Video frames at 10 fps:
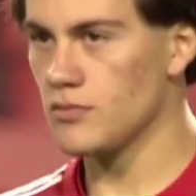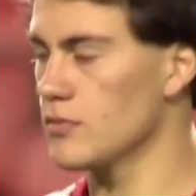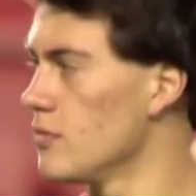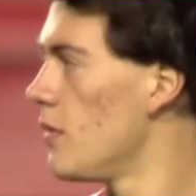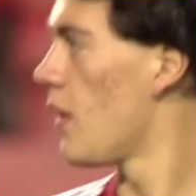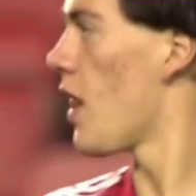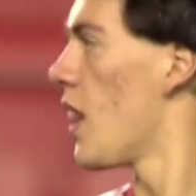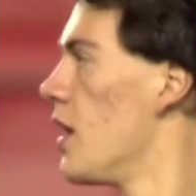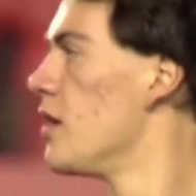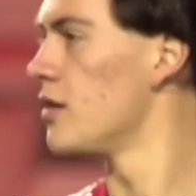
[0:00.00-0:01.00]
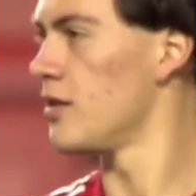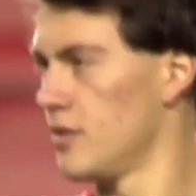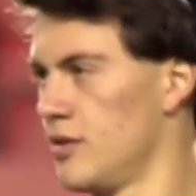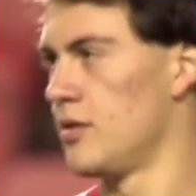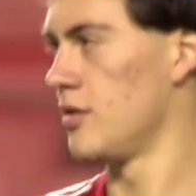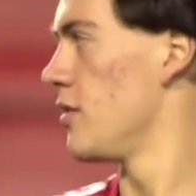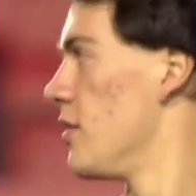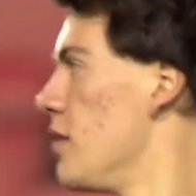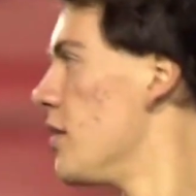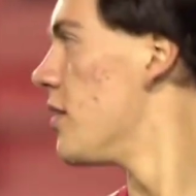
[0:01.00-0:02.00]
Namun sang winger cukup apes
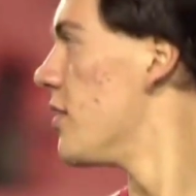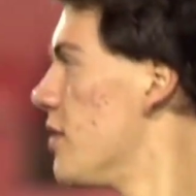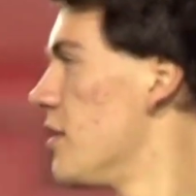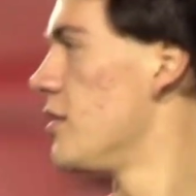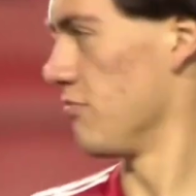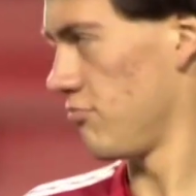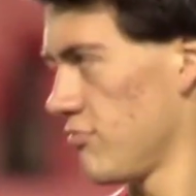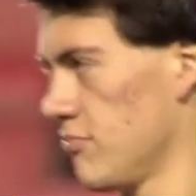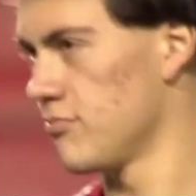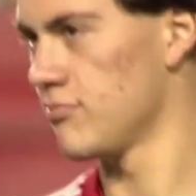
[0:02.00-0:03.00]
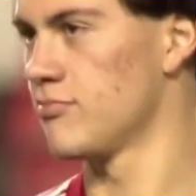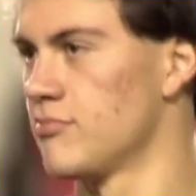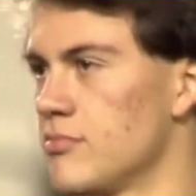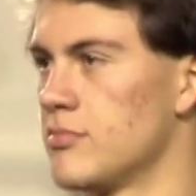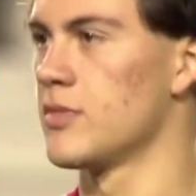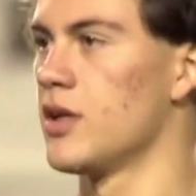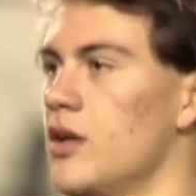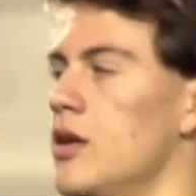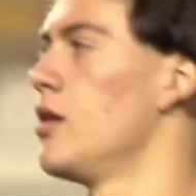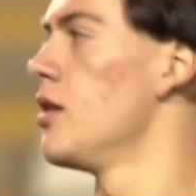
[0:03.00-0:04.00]
karena mengalami cedera sehingga
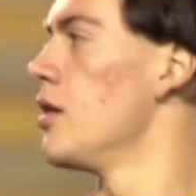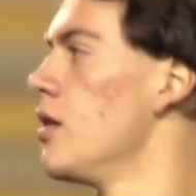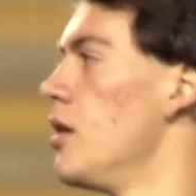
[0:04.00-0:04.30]
kepindahannya tidak